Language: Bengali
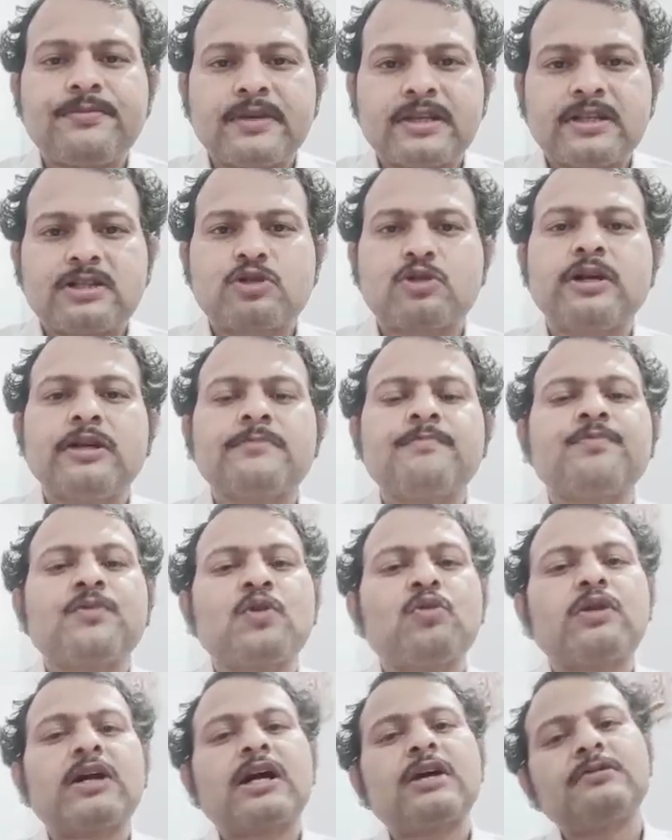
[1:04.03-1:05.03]
ফার্স্ট হয়
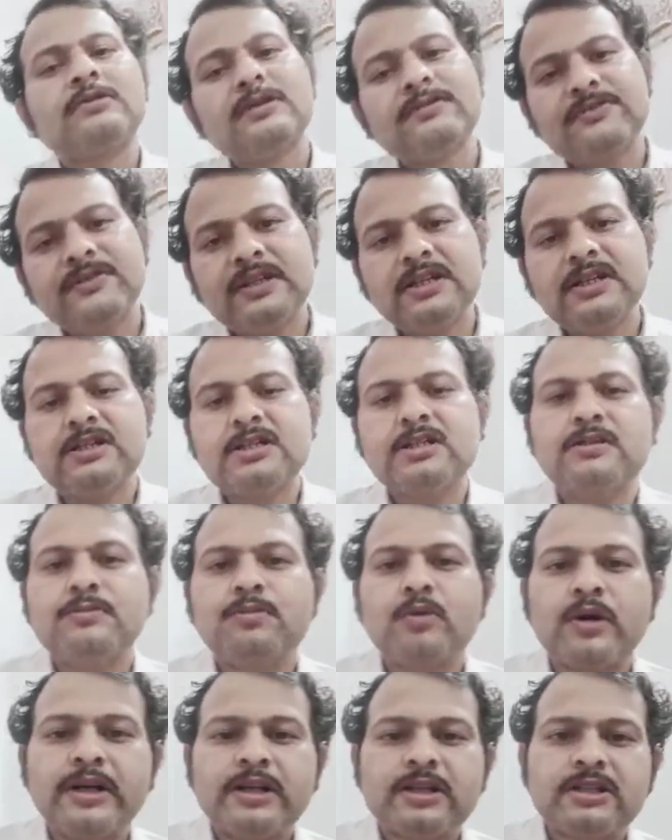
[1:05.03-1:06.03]
ওটাকে বলে ফিনিশিং
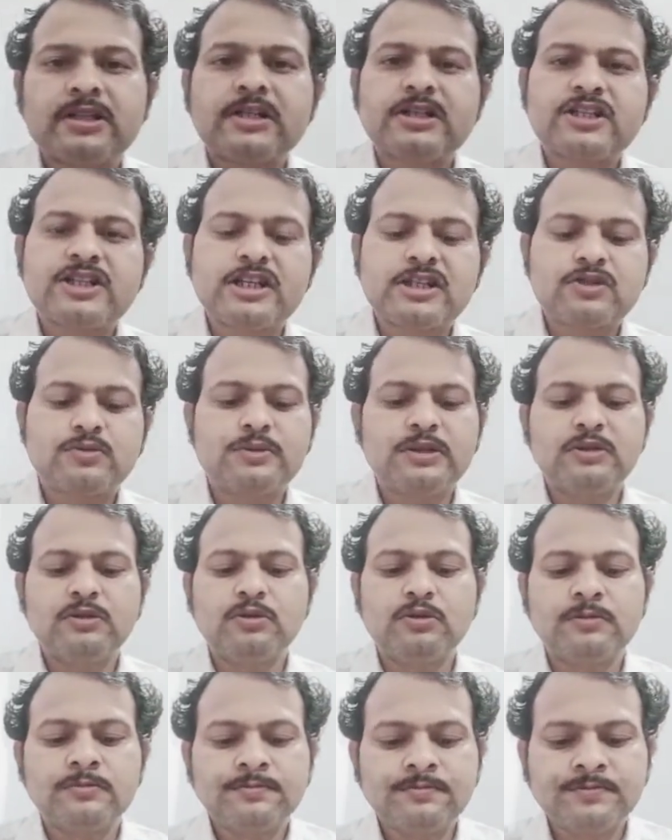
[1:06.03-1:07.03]
পয়েন্ট যেটা শেষ বিন্দু